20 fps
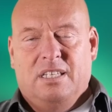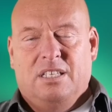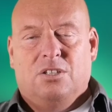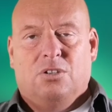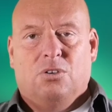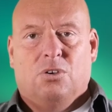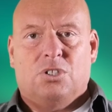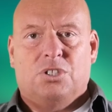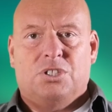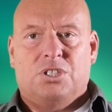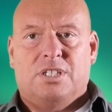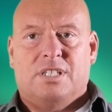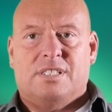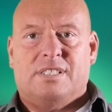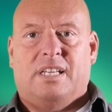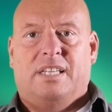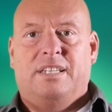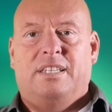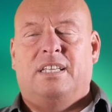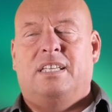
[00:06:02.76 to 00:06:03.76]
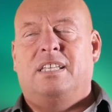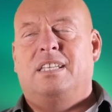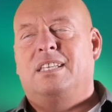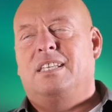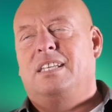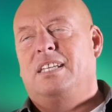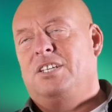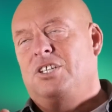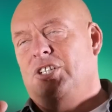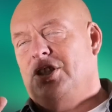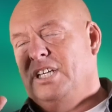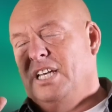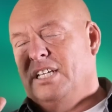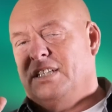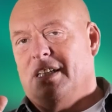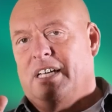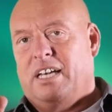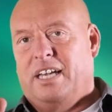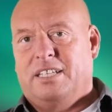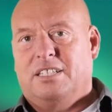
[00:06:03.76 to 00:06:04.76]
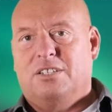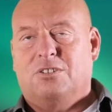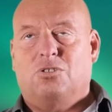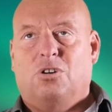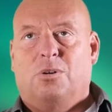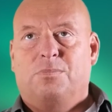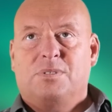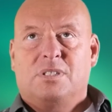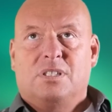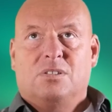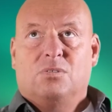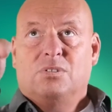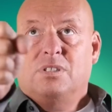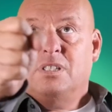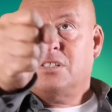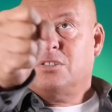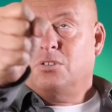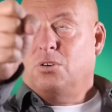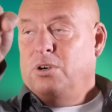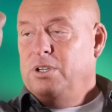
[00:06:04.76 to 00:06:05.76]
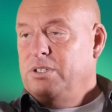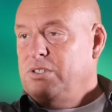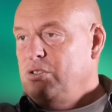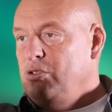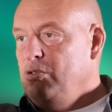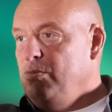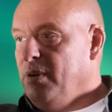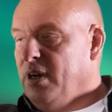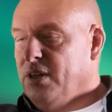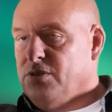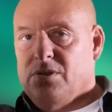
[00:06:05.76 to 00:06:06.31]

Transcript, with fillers: die kirchlichen Gesandten in die Städte reingekommen sind und das Kreuz über,